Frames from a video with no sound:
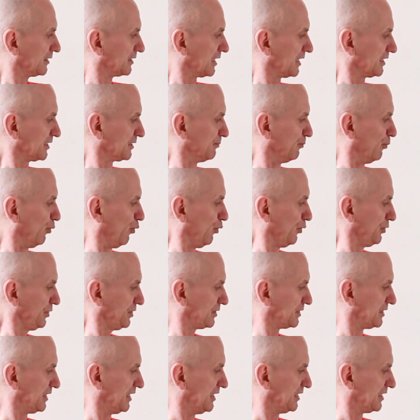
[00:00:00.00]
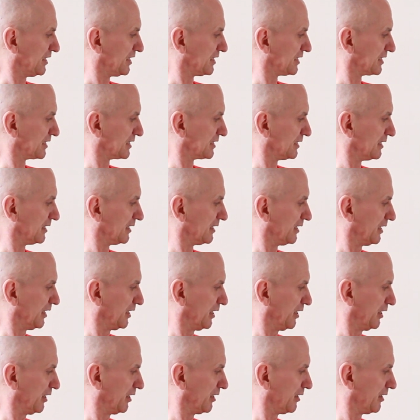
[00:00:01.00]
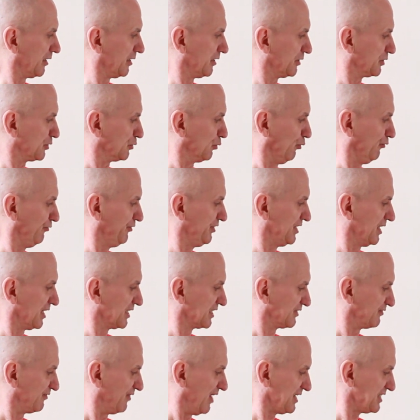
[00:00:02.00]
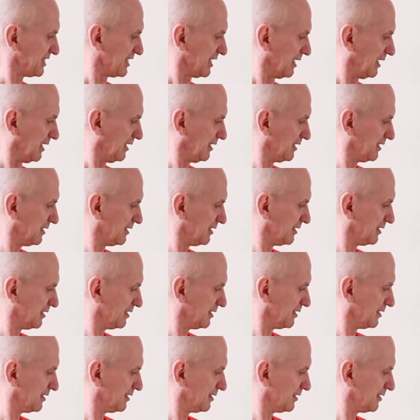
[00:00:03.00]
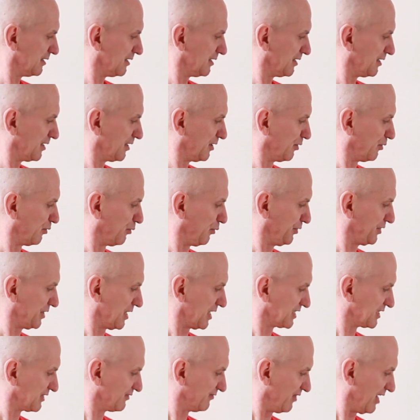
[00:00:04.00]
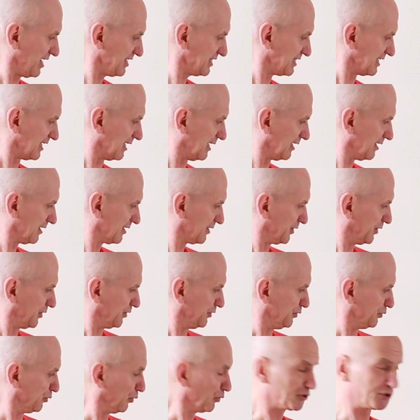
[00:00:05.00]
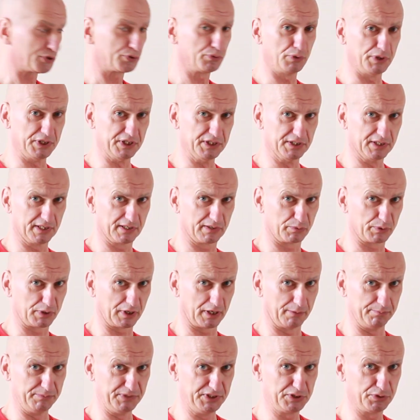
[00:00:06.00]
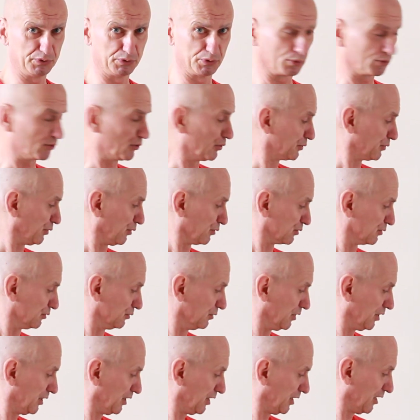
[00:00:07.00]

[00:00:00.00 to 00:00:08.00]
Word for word: Das Mondlicht, so wie das Wasser. Und das Wasser, Nyosui ne, oder Misu no Gotoku.